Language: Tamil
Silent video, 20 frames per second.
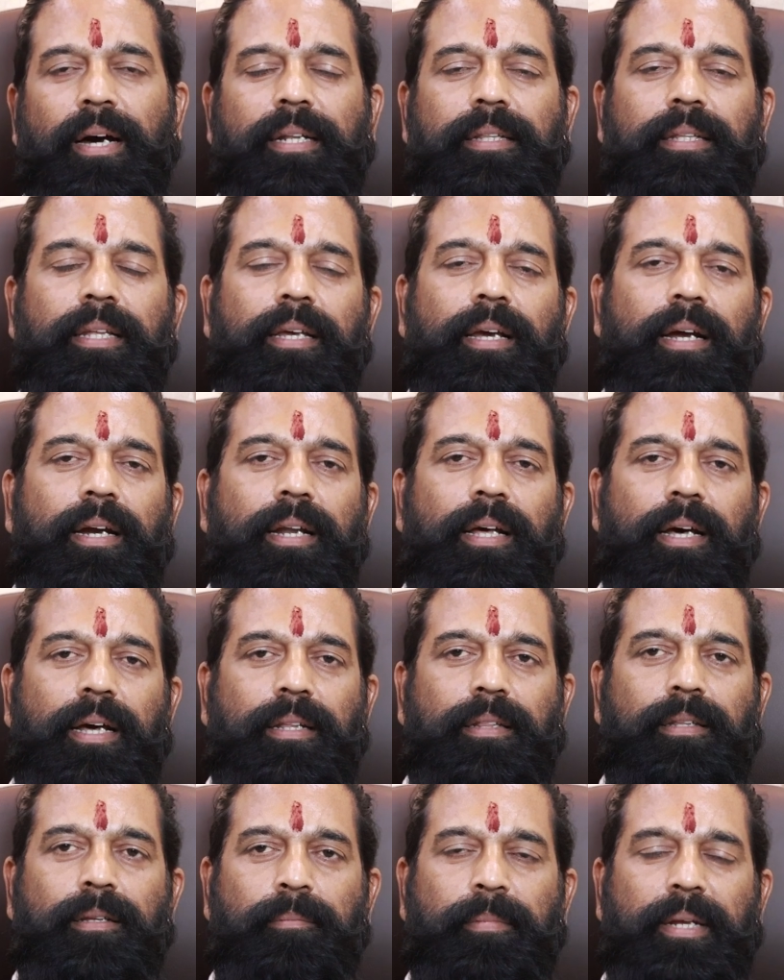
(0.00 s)
வார்த்தைக்கான
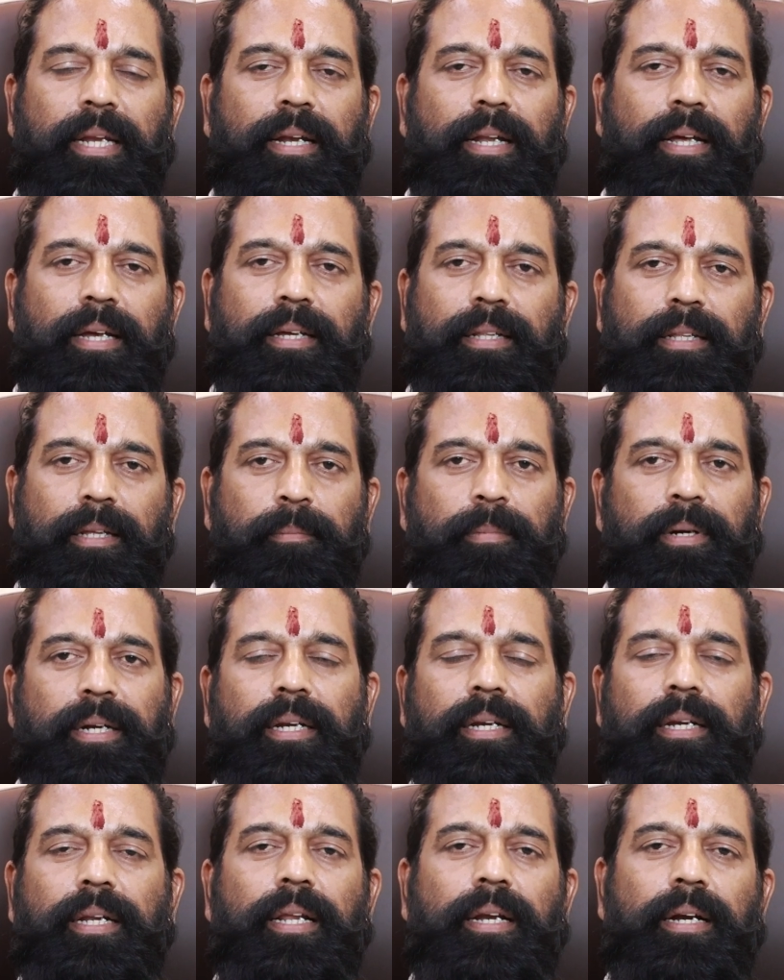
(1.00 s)
அர்த்தம் என்ன இதை
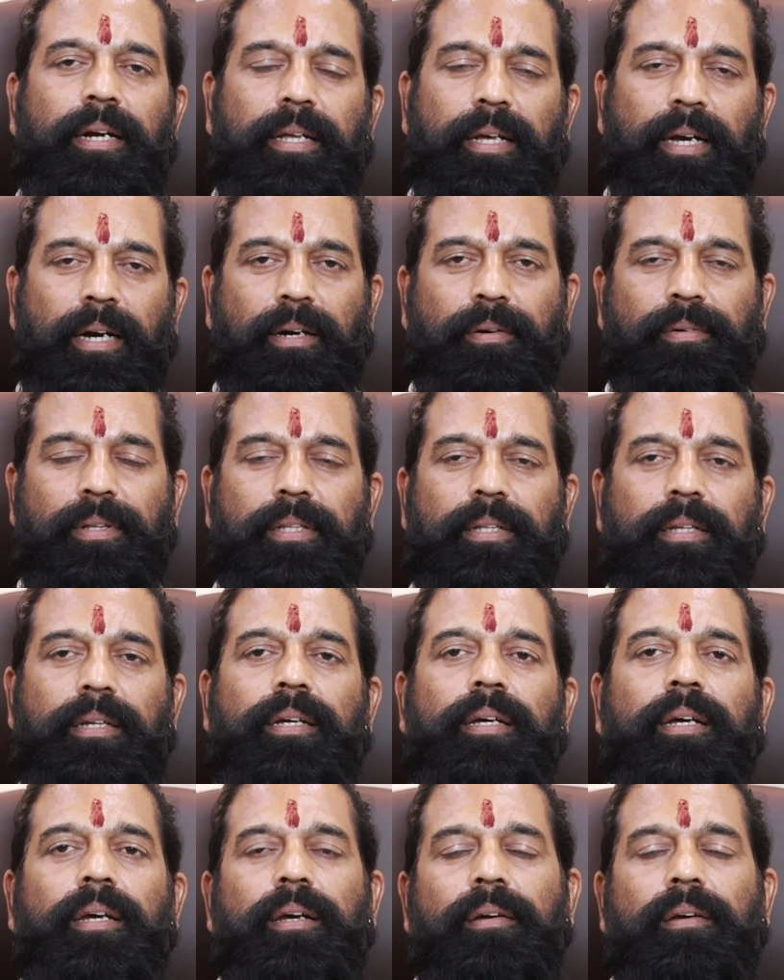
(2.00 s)
பற்றி நேரடியாக வந்து